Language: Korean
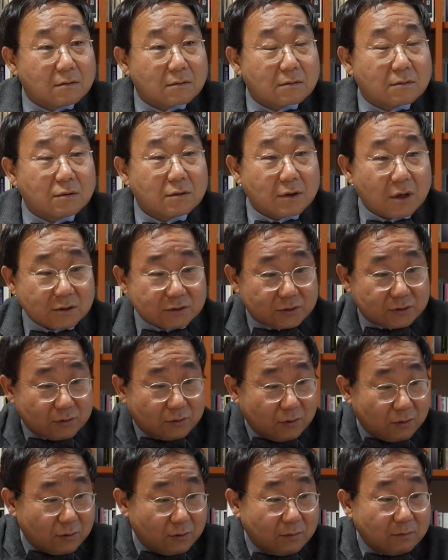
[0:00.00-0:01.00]
그게
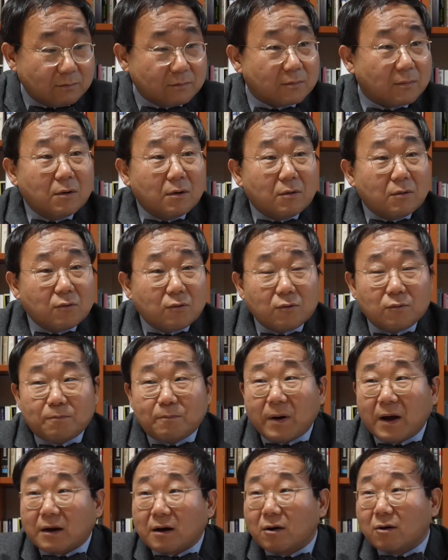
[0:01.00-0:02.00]
지금
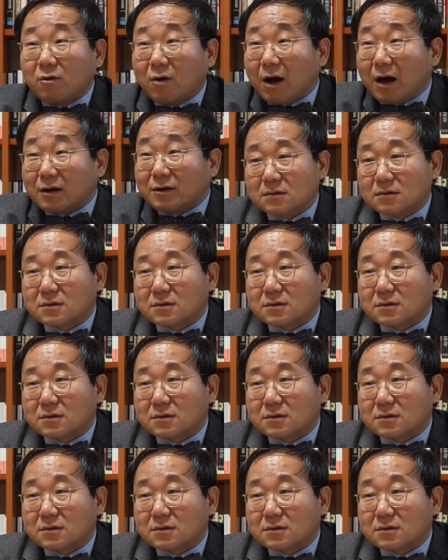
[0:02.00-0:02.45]
오파라고 하는